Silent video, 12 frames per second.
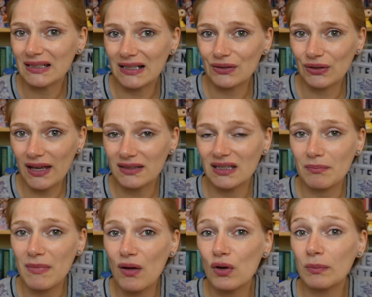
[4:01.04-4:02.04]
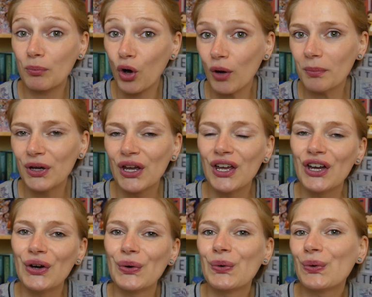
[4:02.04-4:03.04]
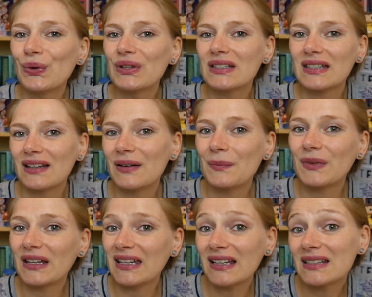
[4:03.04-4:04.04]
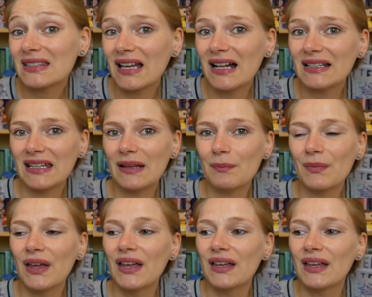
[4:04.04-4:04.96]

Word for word: Also sie heißt ja Mary Pop. Und ähm, dann denken sie halt eben,